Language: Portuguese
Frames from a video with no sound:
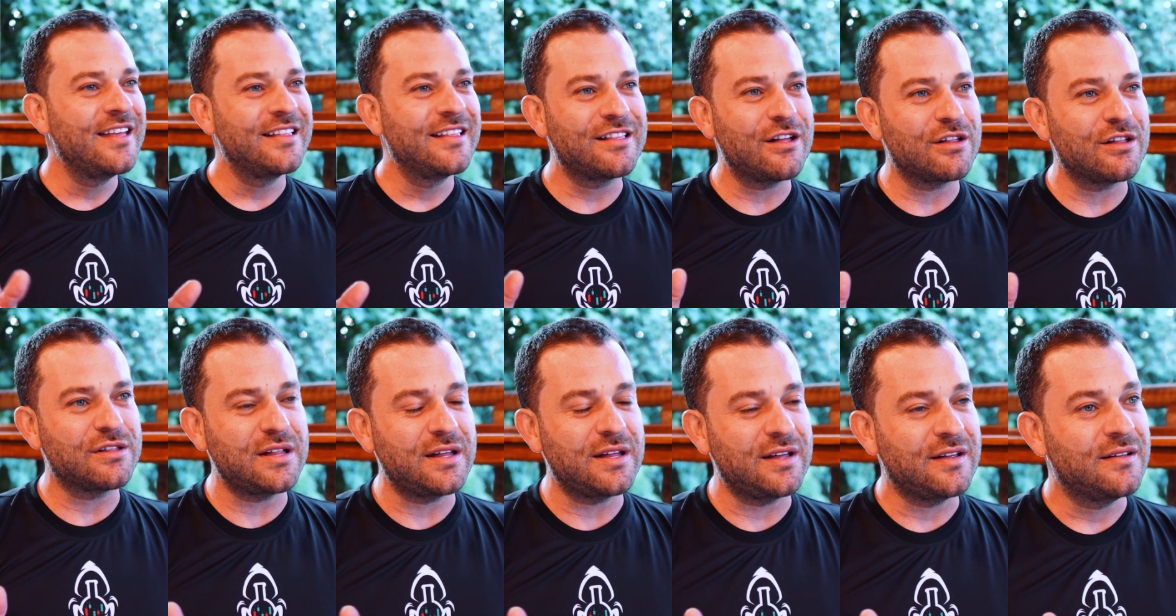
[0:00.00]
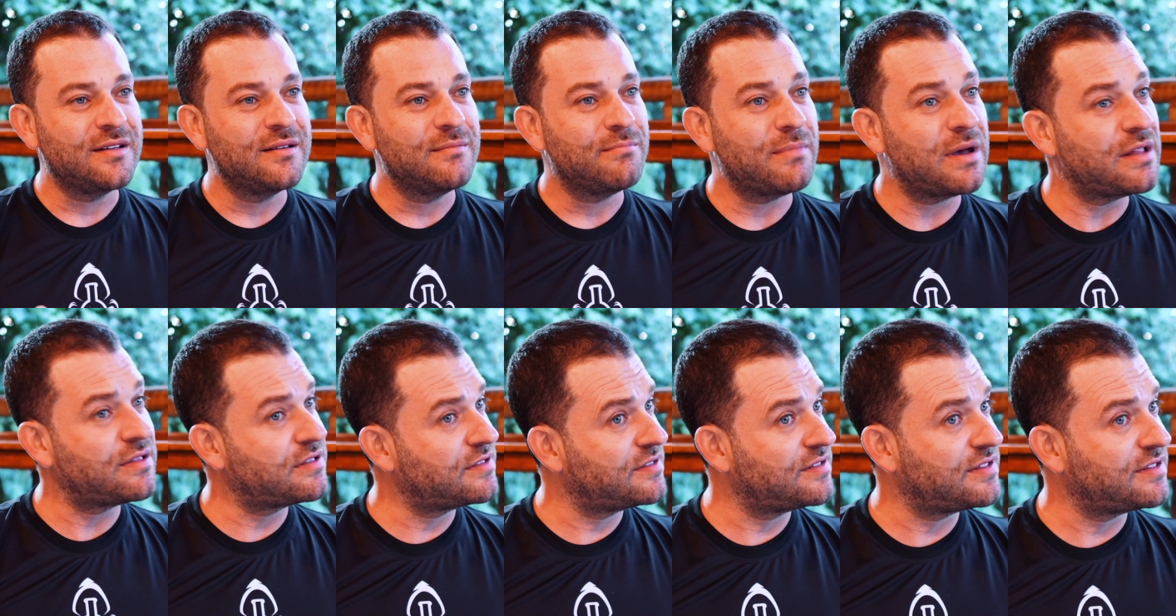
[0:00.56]
Então assim,
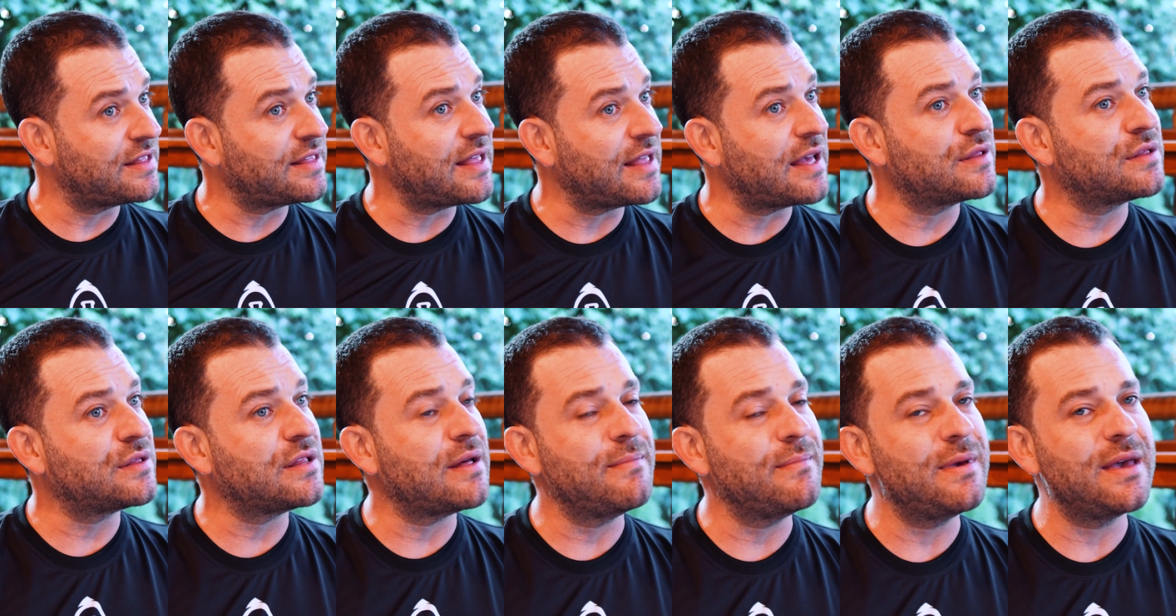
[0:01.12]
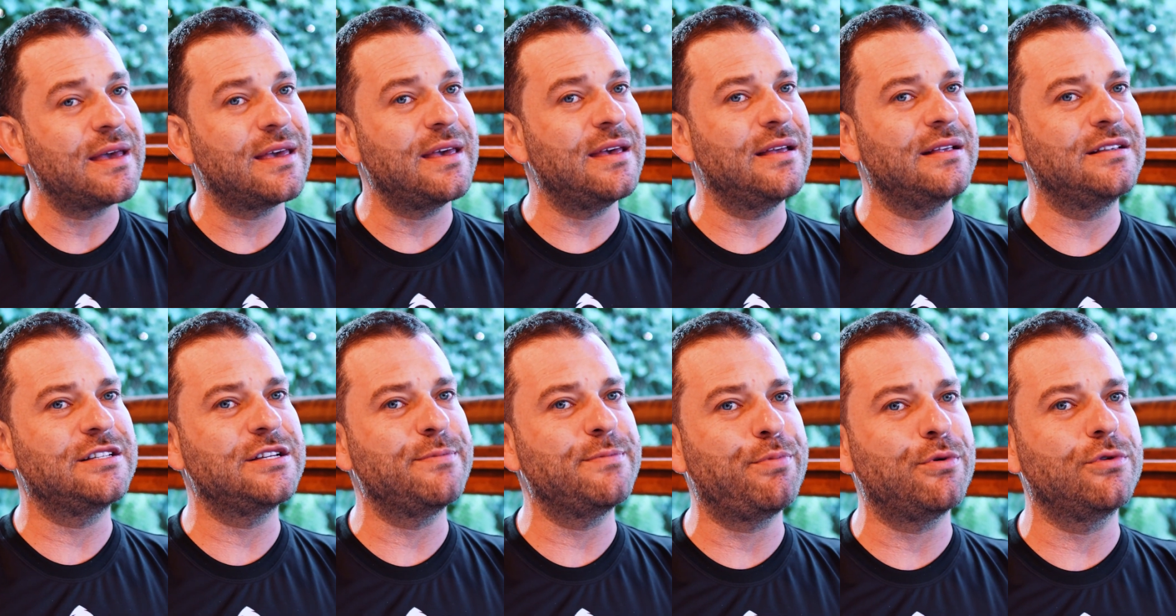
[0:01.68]
mas você tem que saber que,
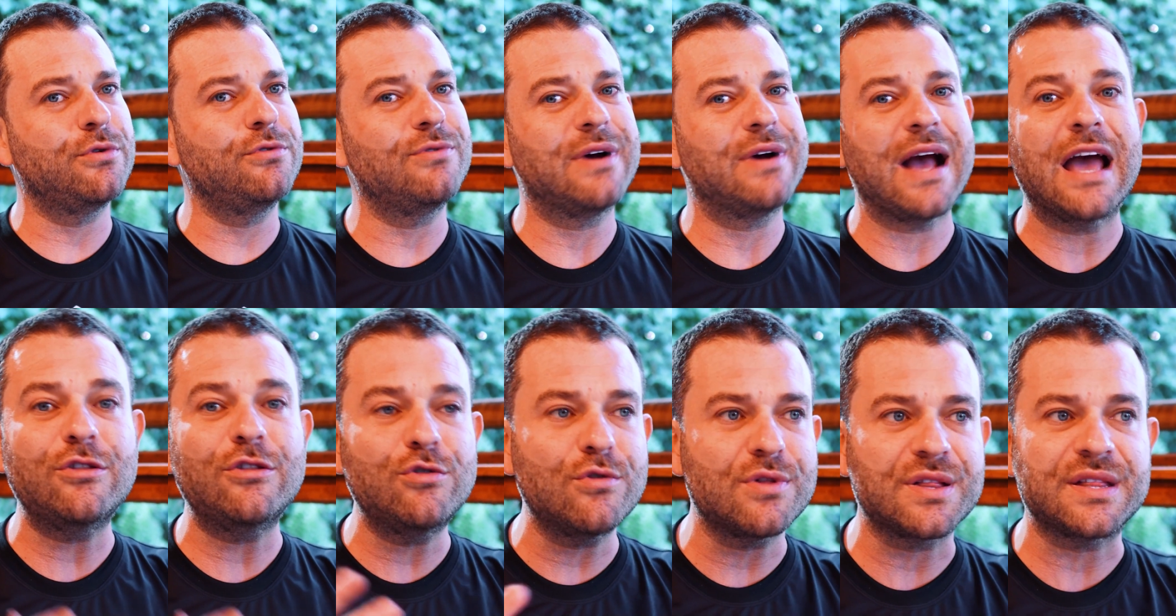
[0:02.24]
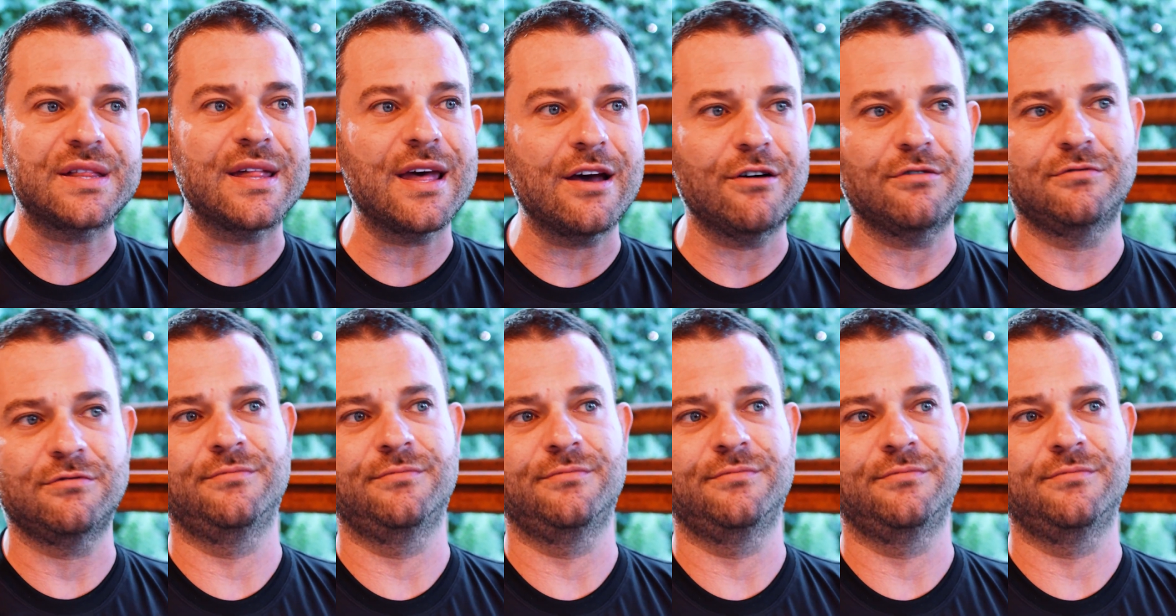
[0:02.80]
tipo, não cai do céu.